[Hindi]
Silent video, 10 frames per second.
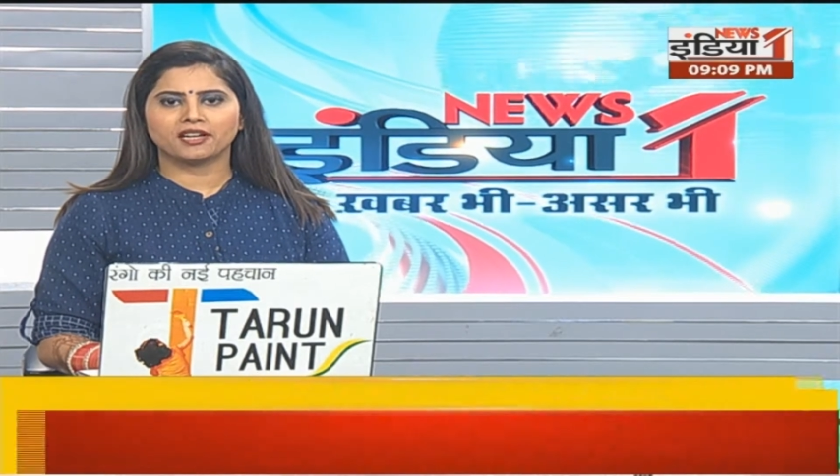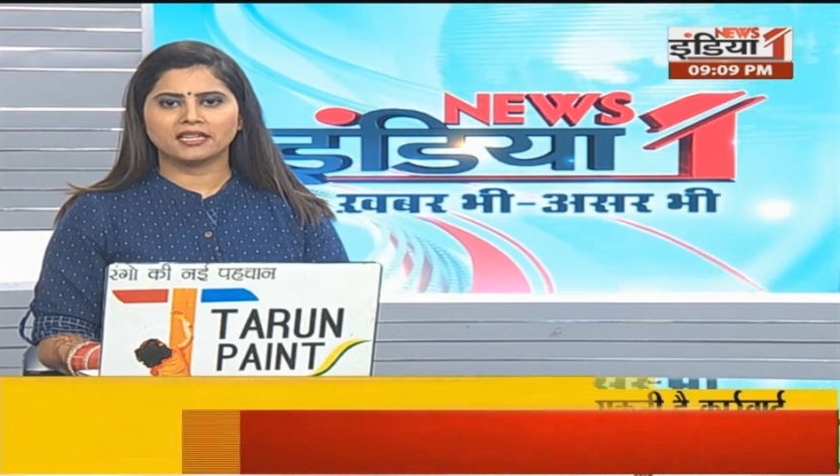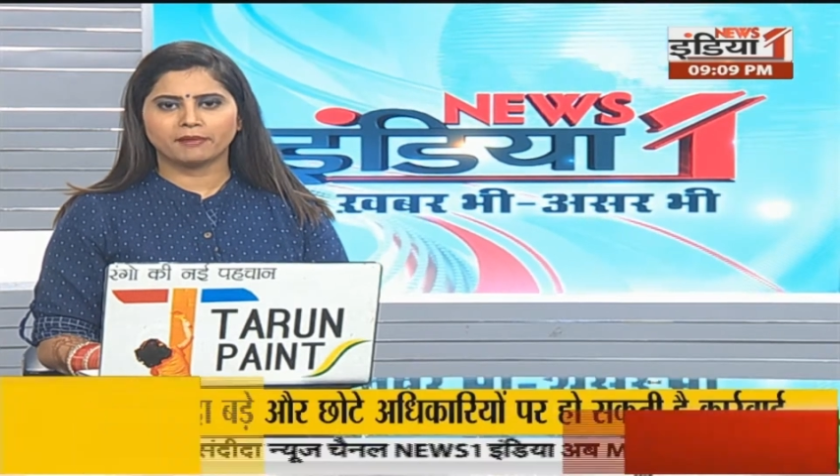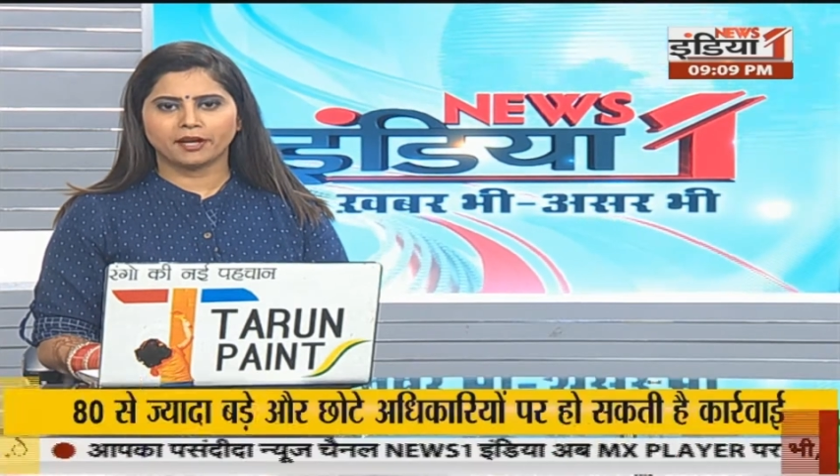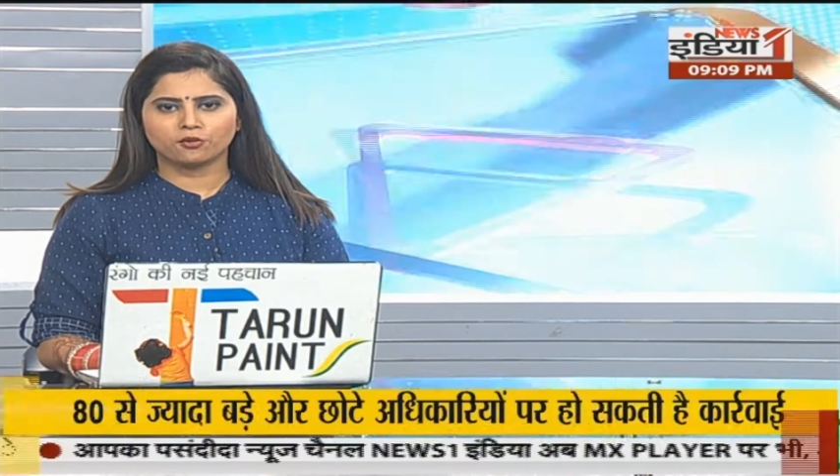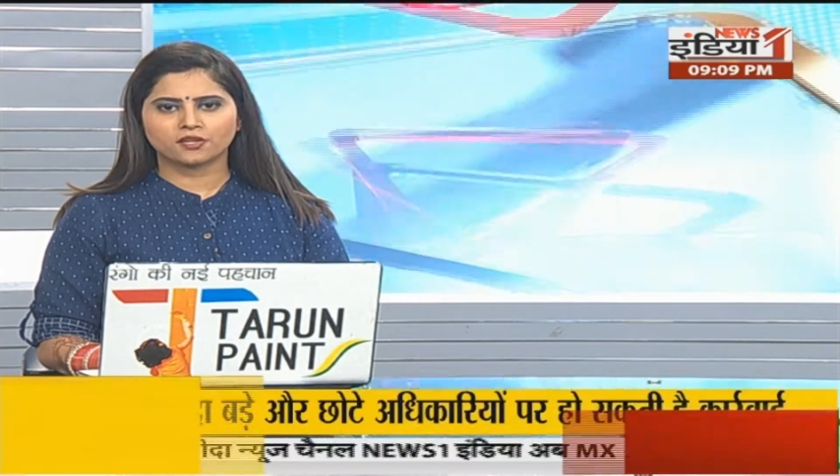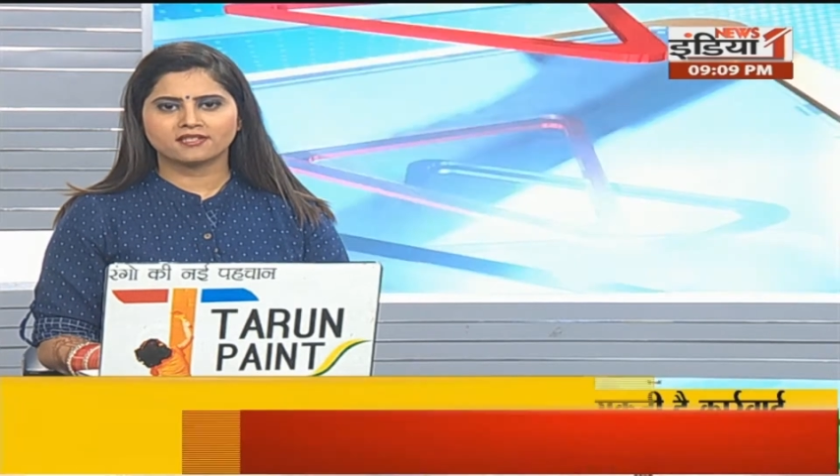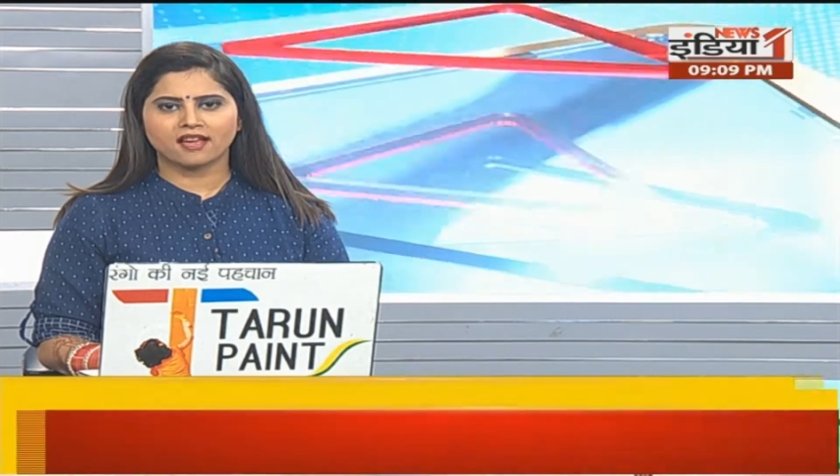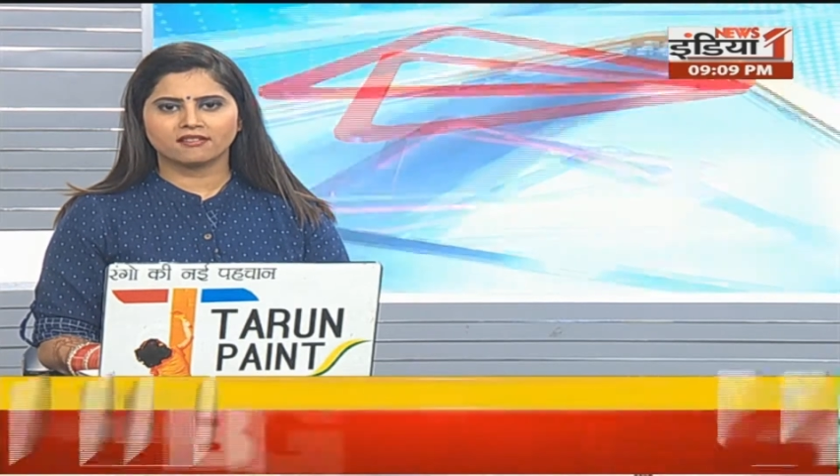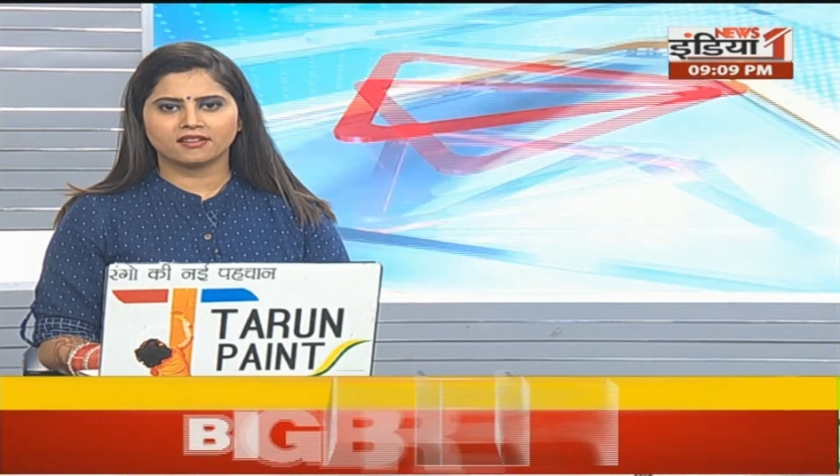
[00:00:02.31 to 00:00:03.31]
कई महीनों से
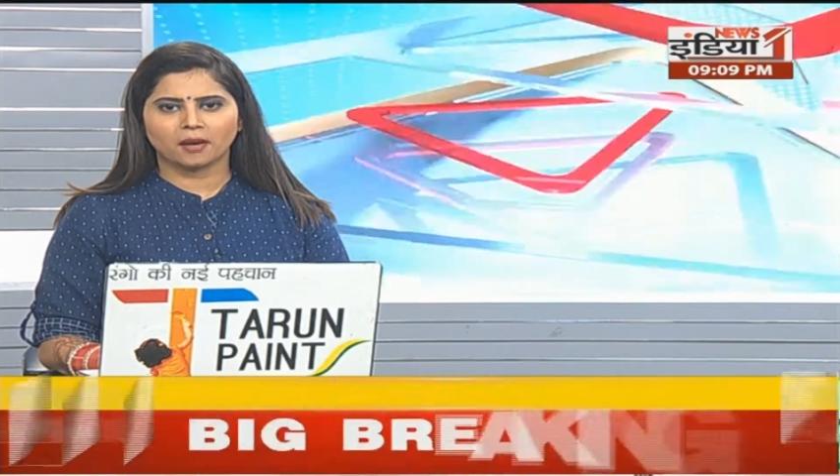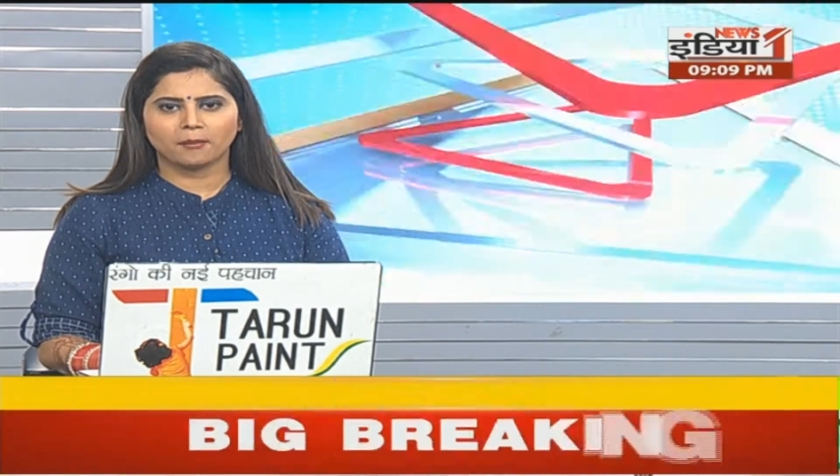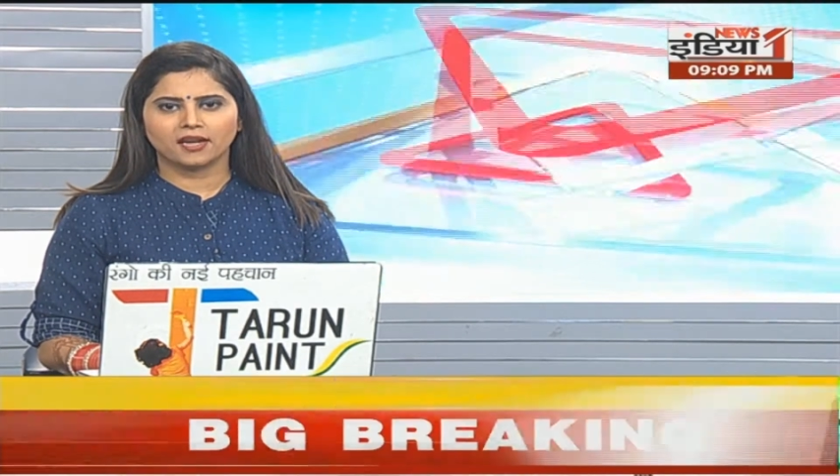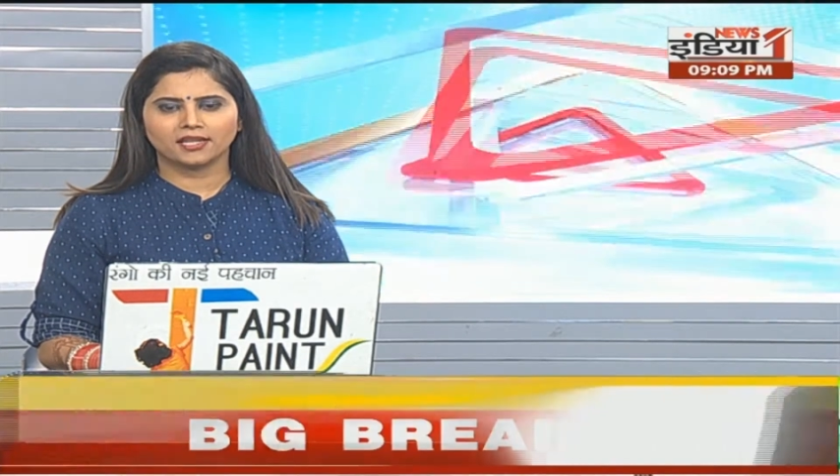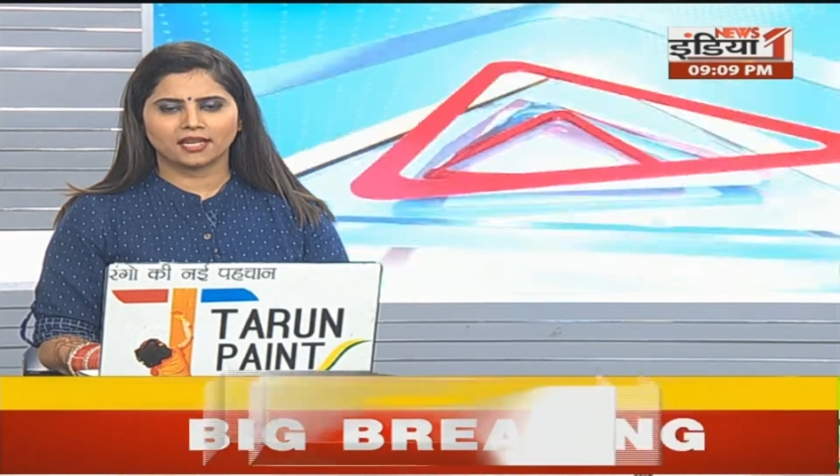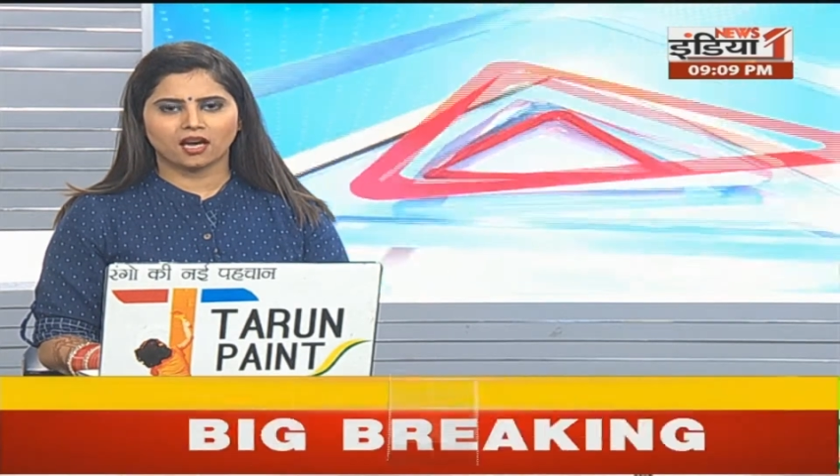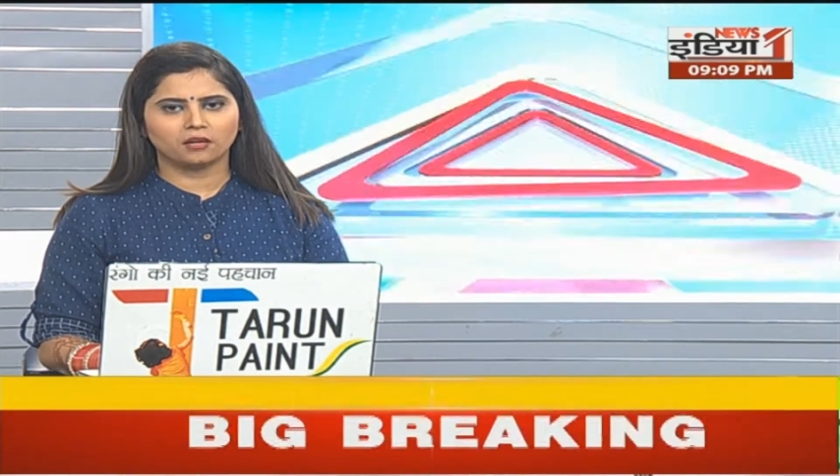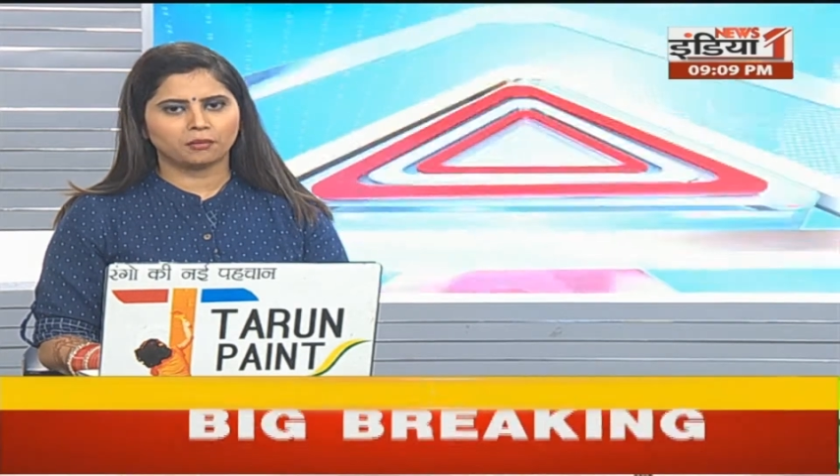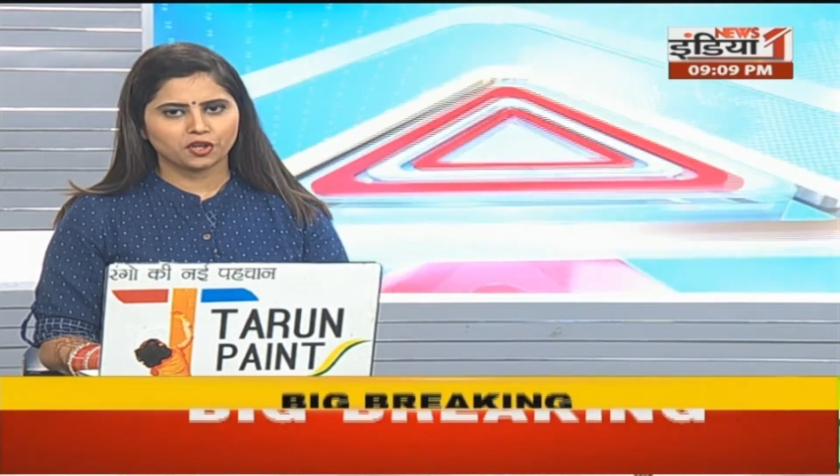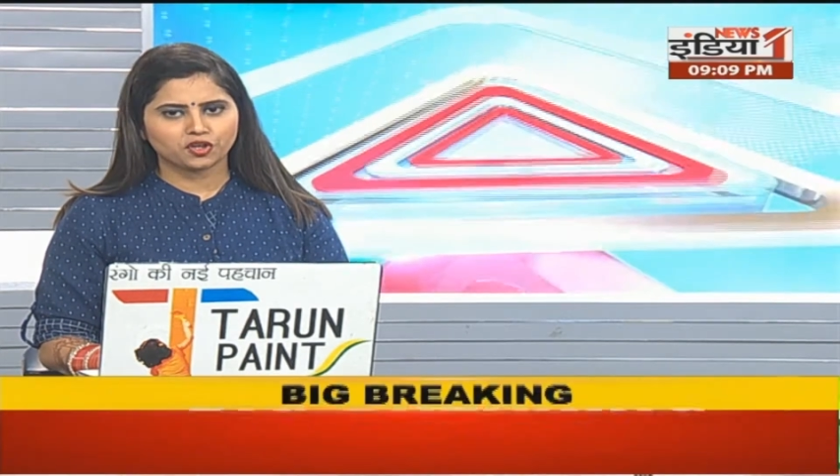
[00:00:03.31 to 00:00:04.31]
सैलरी न मिलने के
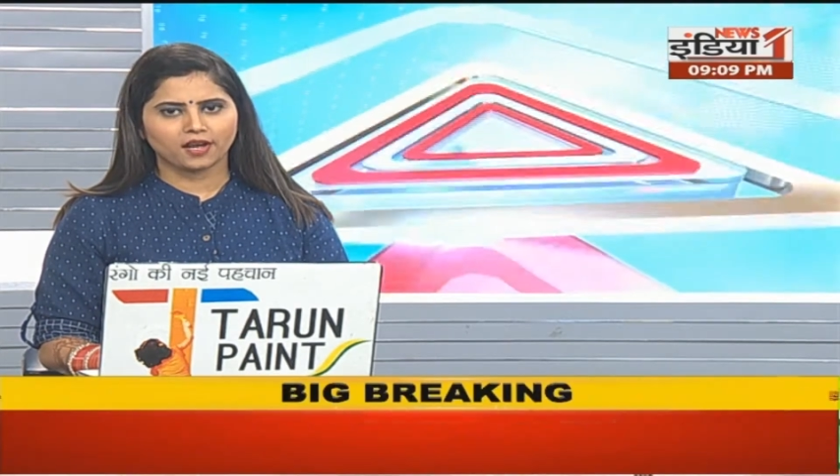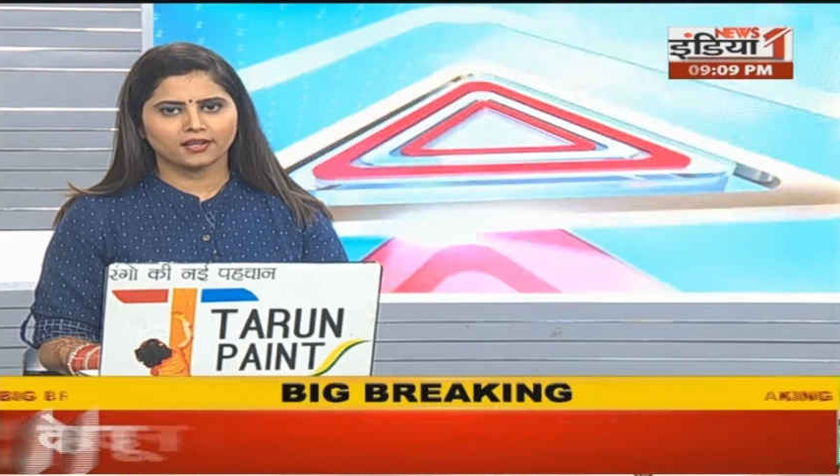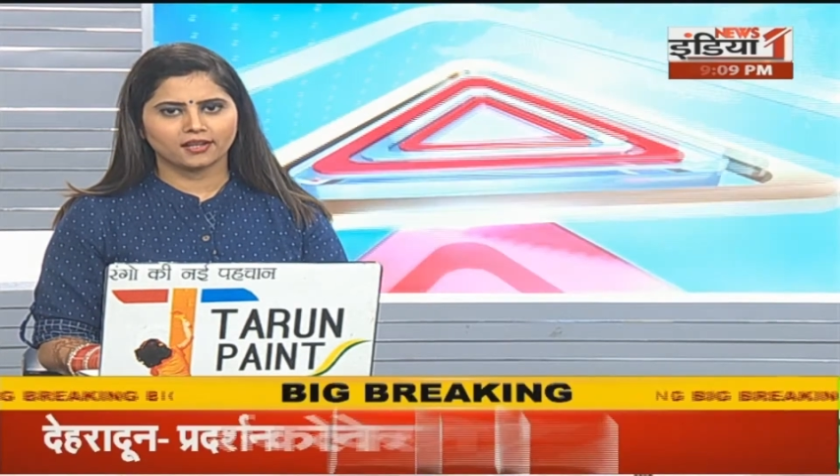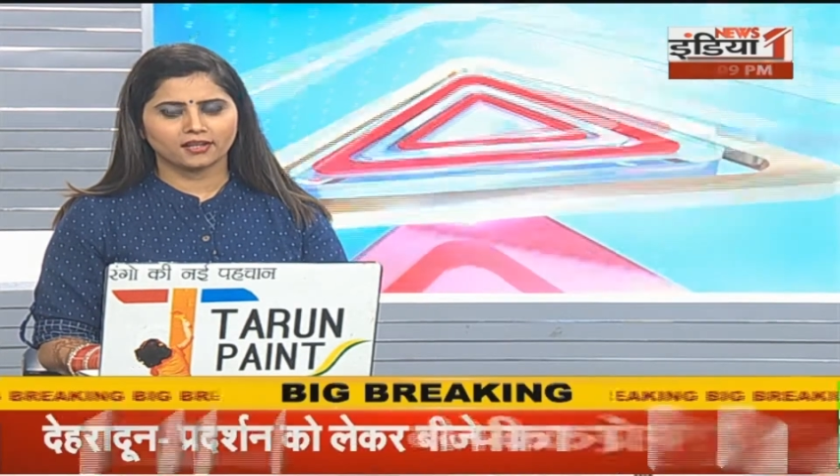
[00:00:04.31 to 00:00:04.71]
कारण परेशान हैं